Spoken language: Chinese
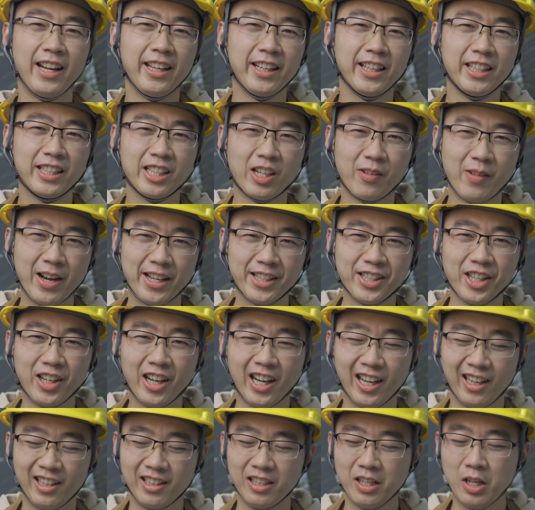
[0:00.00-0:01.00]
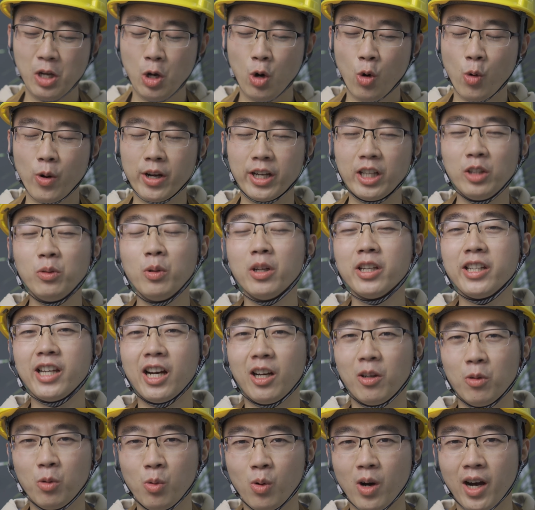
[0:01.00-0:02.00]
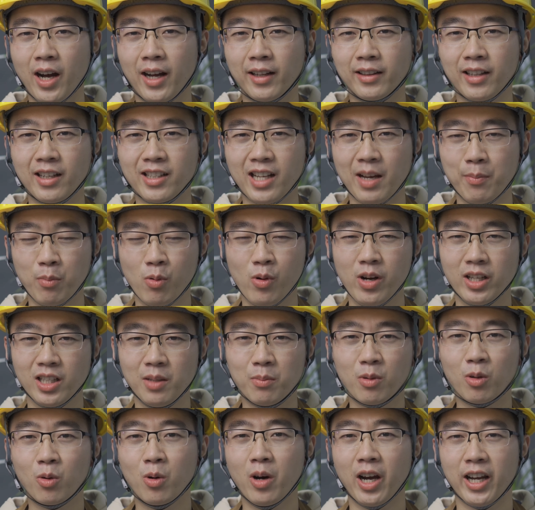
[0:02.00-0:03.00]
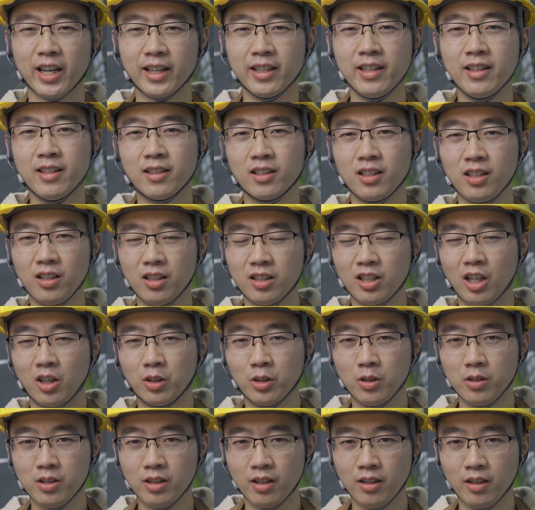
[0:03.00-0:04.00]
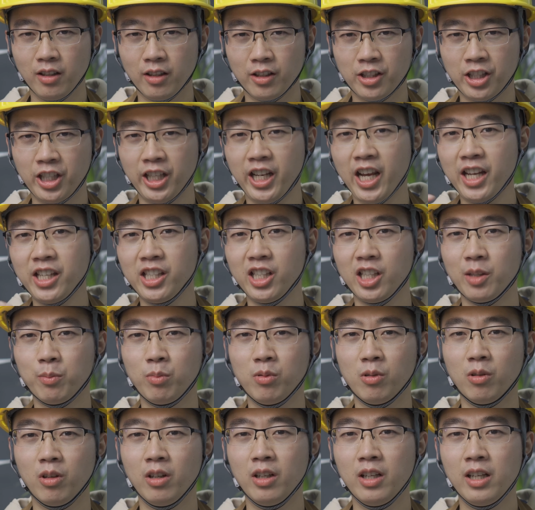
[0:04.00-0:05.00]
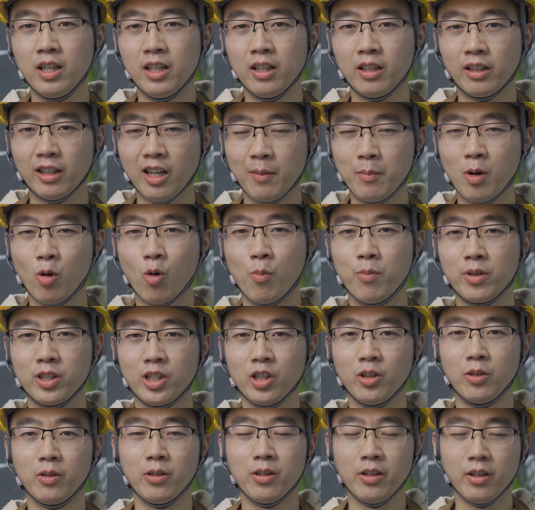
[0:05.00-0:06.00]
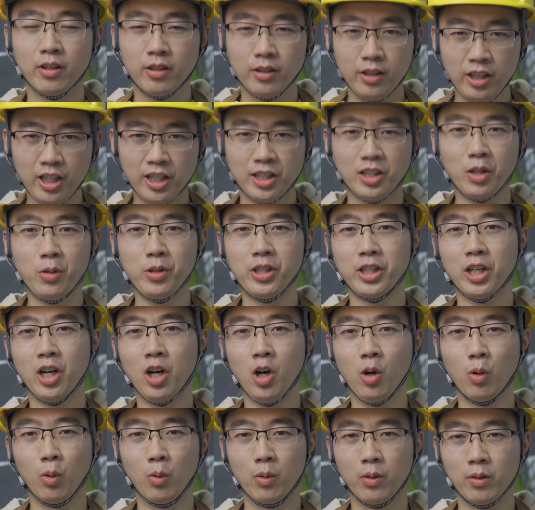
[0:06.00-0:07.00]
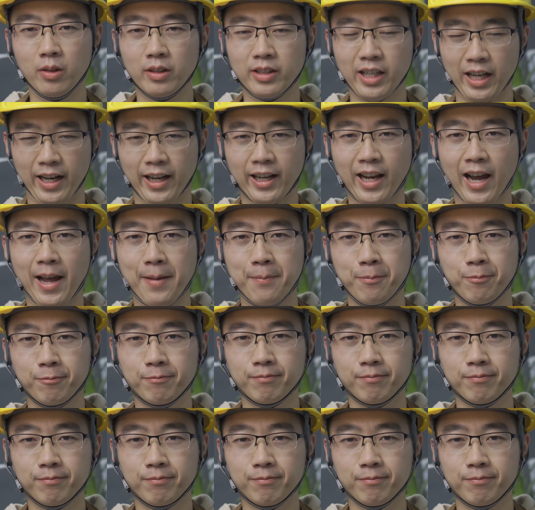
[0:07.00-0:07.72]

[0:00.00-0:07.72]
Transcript: 了一个小玩笑哈，混凝土的养护当然不会这么快，至少都是7天起步。那么我们就1周以后再来看。